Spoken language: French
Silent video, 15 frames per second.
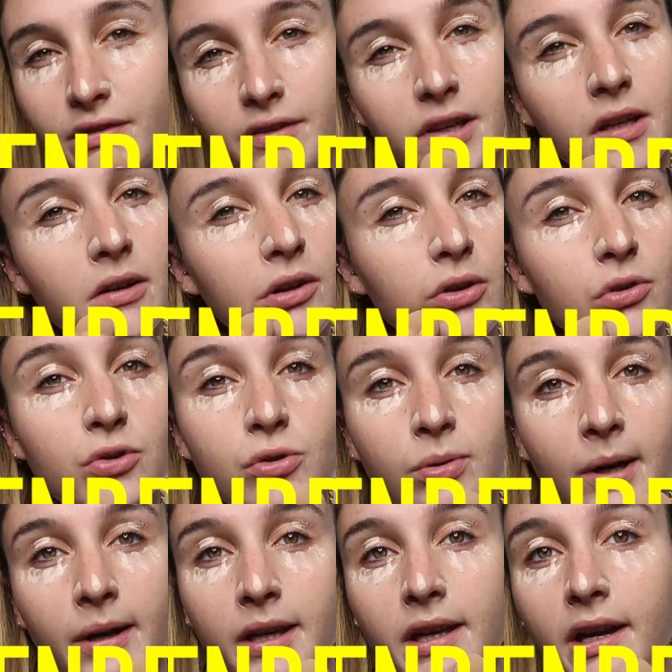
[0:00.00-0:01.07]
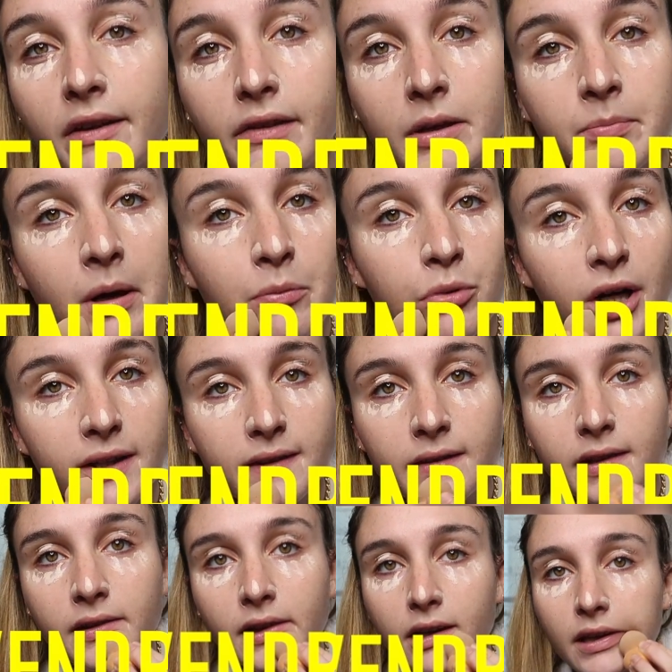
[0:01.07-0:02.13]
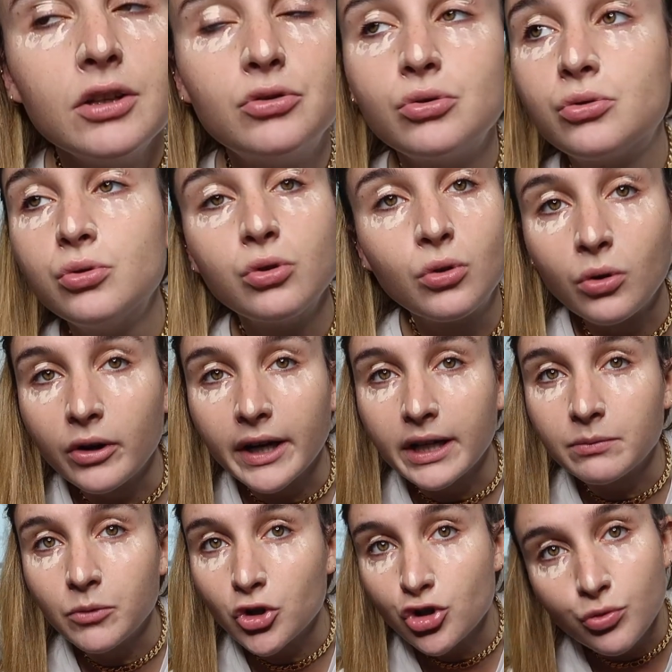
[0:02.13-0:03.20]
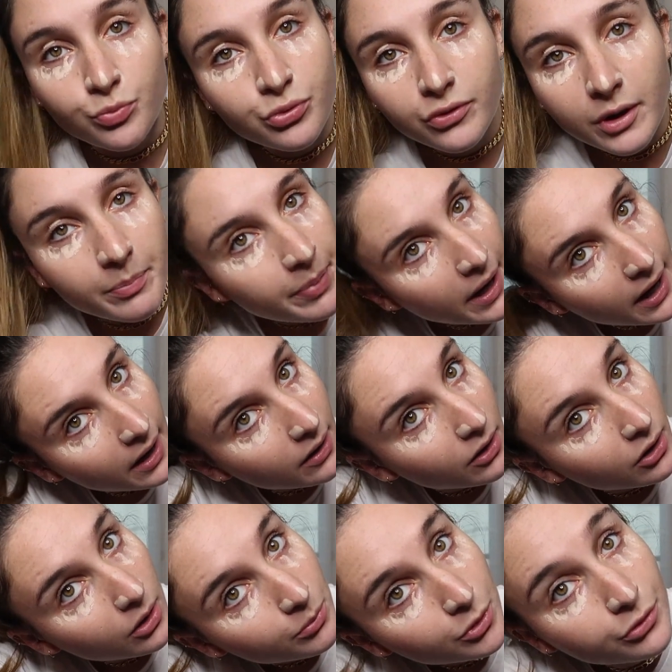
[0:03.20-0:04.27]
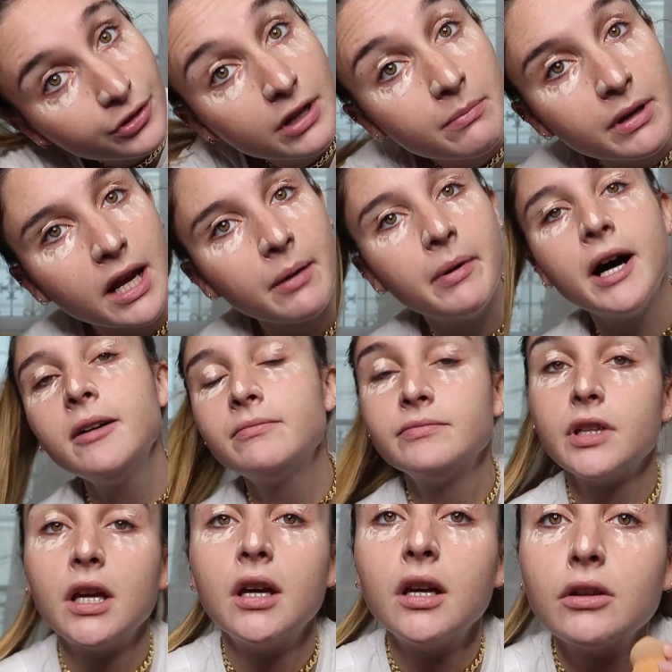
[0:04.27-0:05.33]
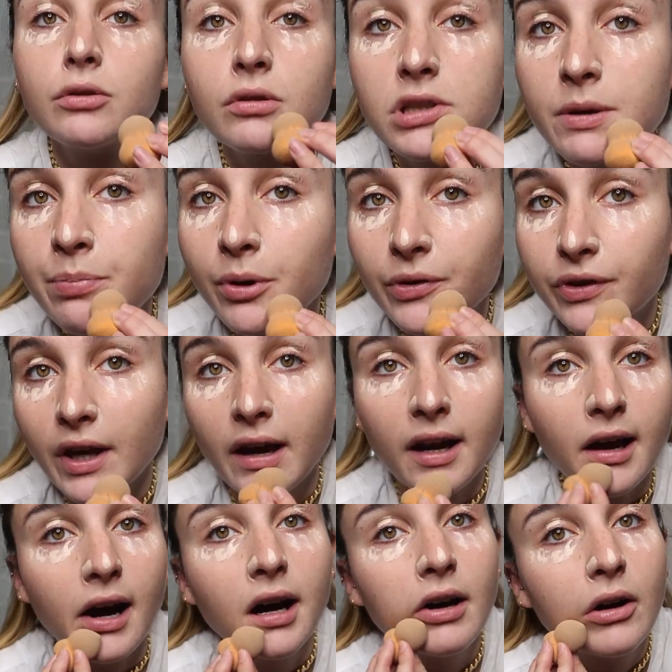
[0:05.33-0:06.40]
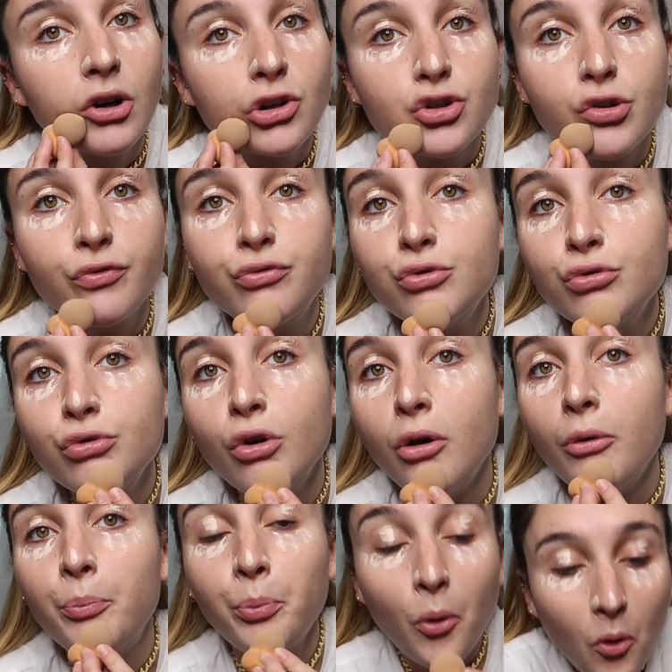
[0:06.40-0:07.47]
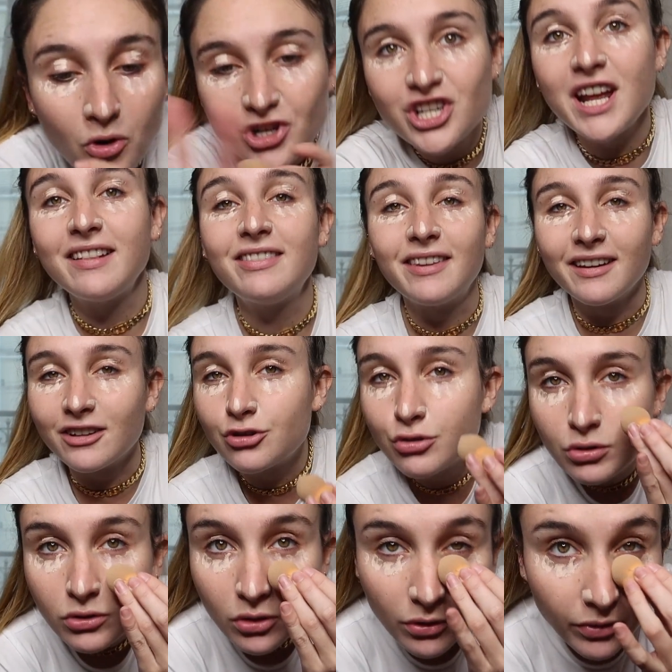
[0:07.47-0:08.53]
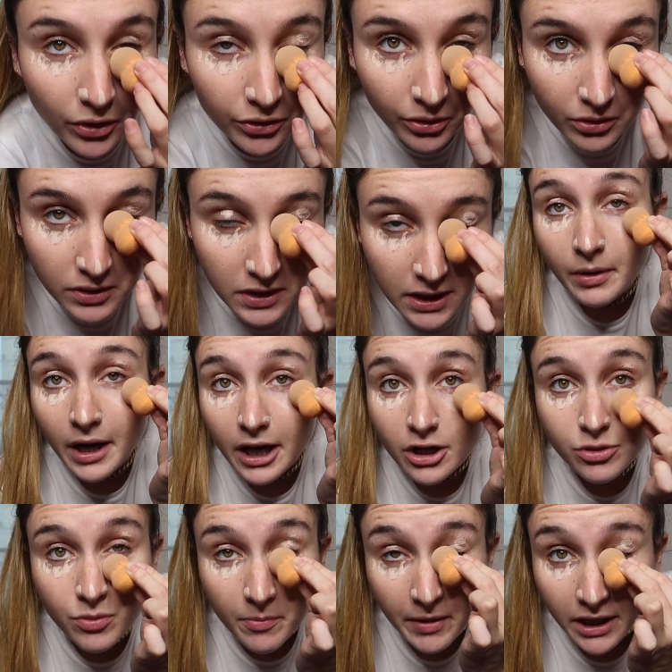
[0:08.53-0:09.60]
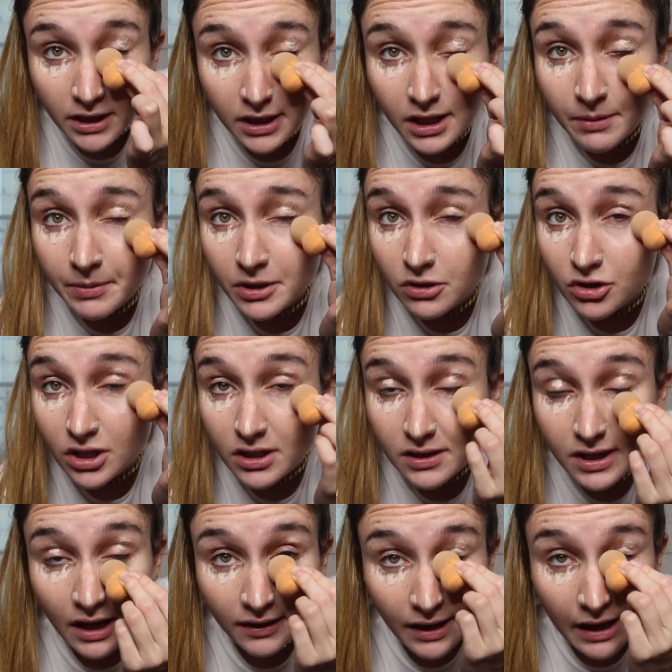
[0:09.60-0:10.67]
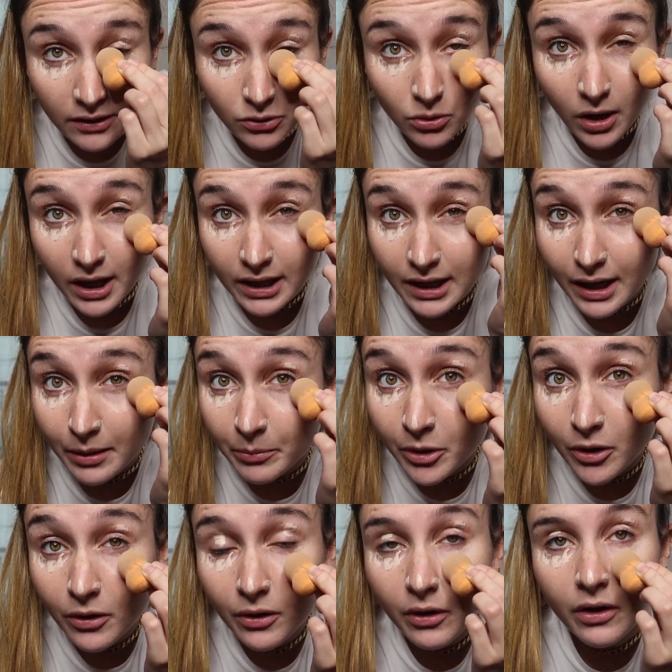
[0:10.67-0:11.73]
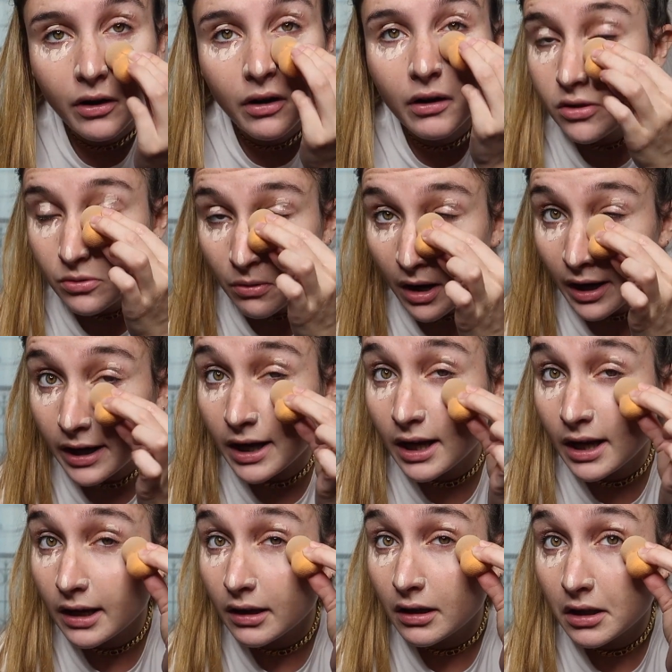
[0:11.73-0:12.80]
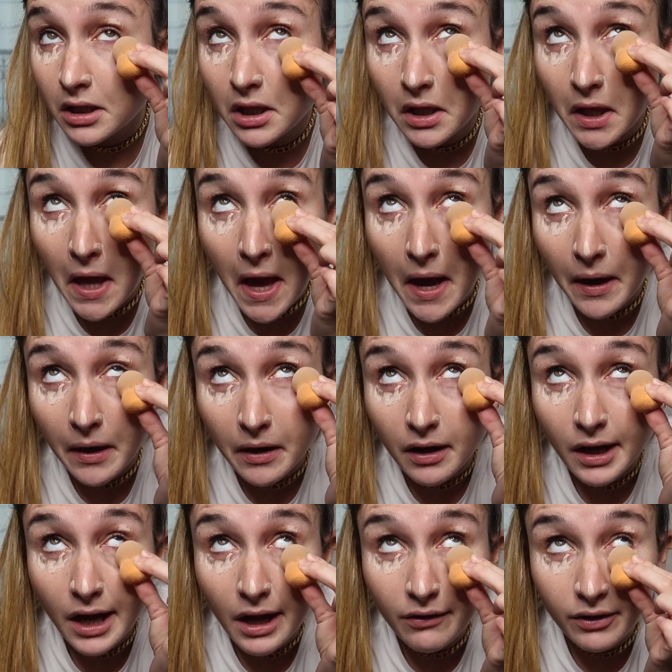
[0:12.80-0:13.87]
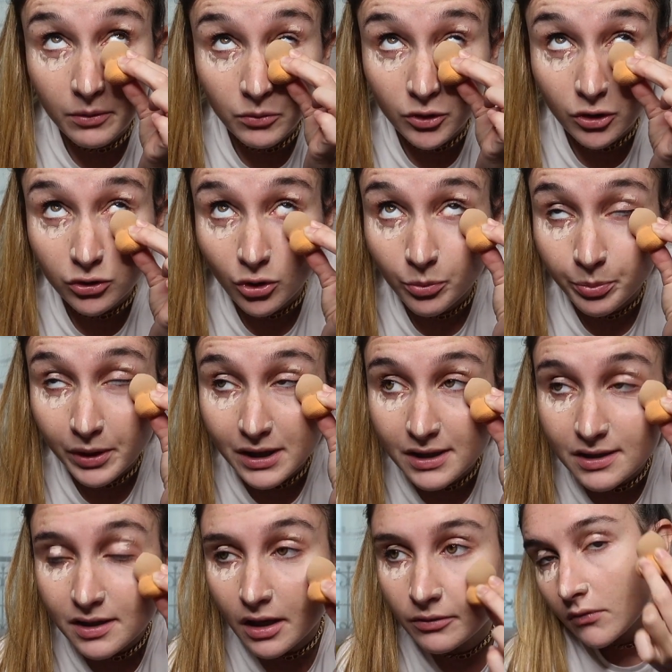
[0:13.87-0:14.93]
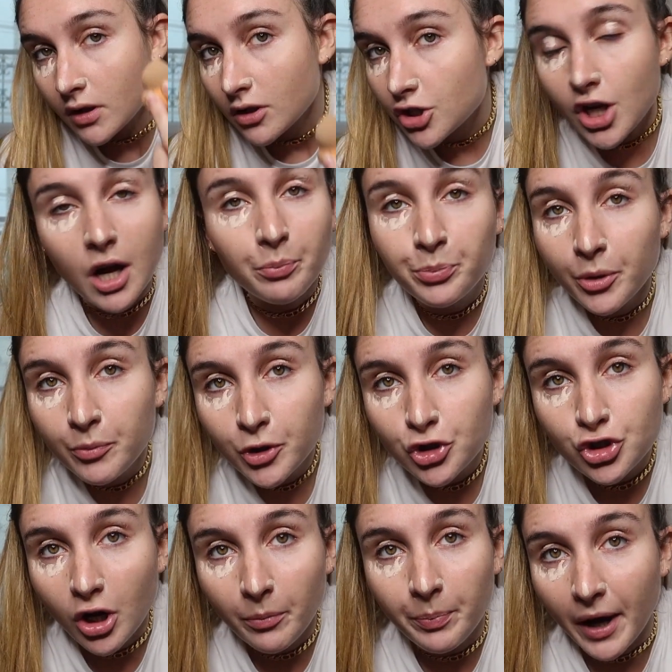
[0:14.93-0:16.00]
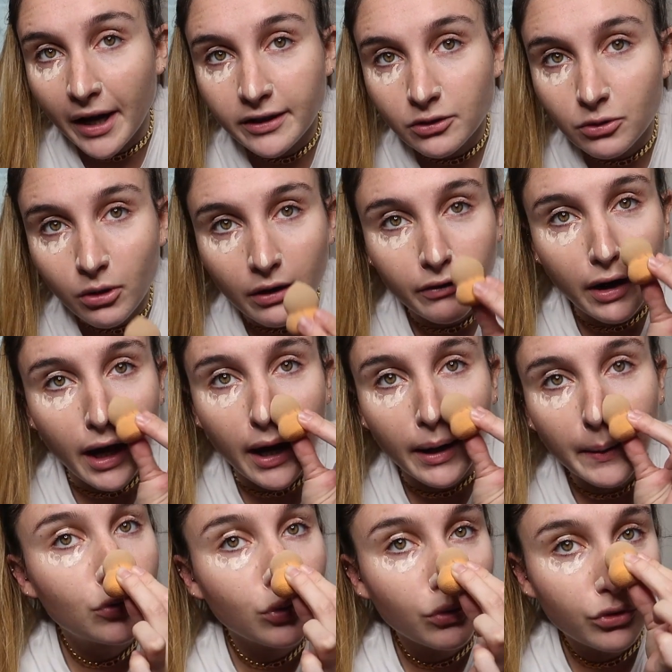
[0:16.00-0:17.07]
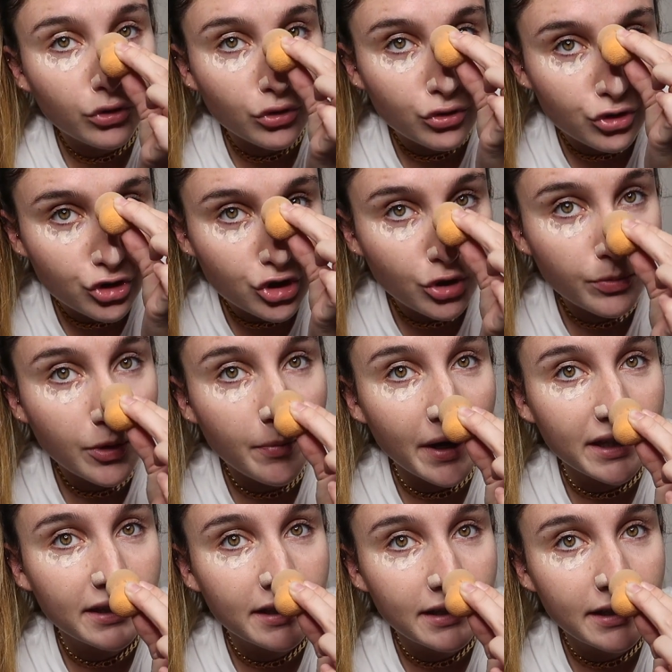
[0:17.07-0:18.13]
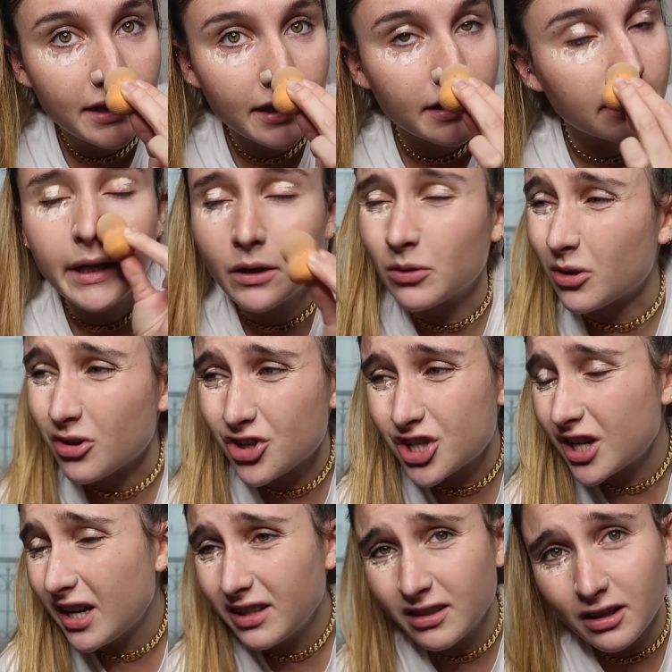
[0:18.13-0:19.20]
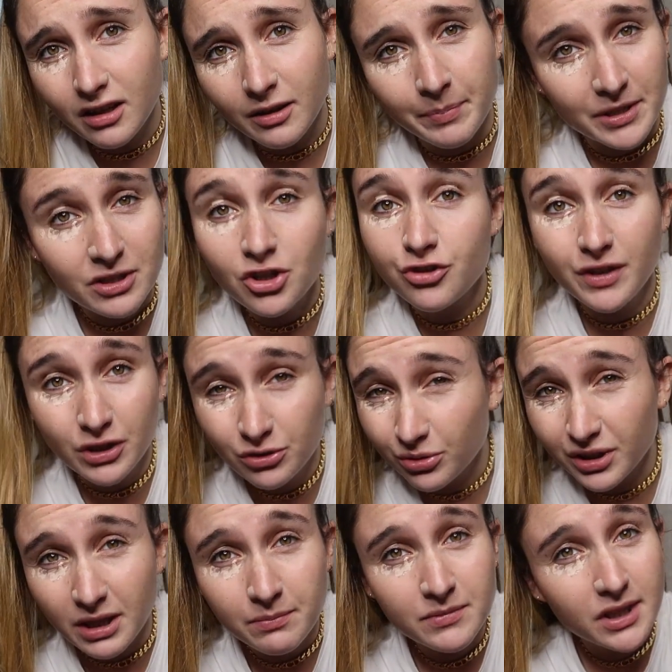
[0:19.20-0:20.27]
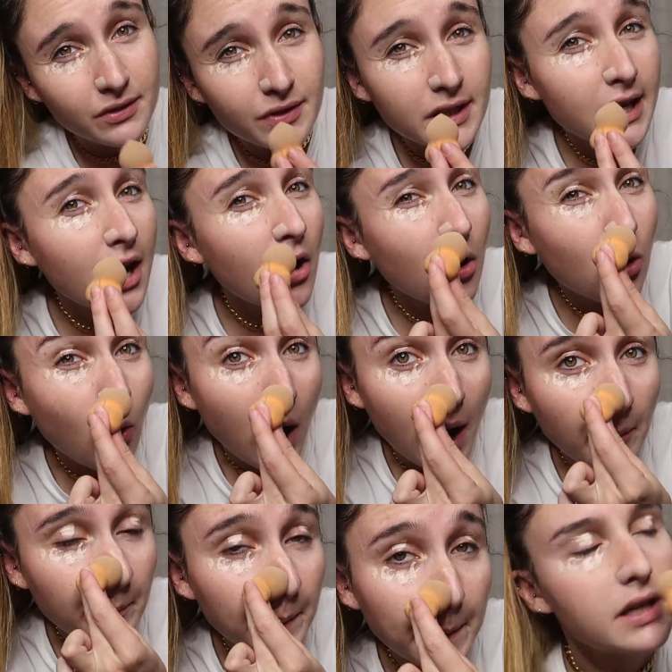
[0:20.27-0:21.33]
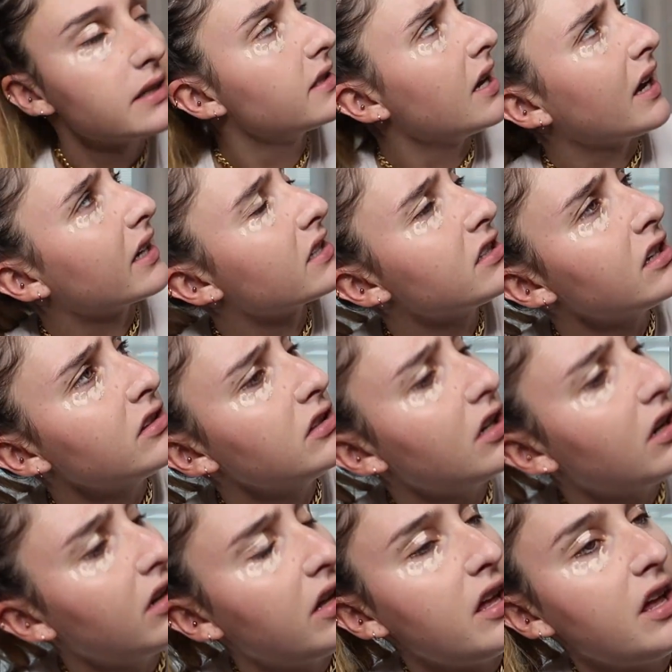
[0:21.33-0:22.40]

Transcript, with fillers: j'avais euh, une soirée avec ma boîte et du coup, concrètement, je ne pouvais pas euh, me filmer là-bas. Donc c'est pour ça, là, je vous euh, projette jusqu'au vendredi. Bah, je me maquille parce que j'ai une sale tête, quoi, clairement. soirée hier avec mon entreprise. J'ai un peu bu de champagne, quoi, voilà. Donc je me maquille et on enchaîne parce que je vais tourner une petite vidéo, quoi. Ça résonne, non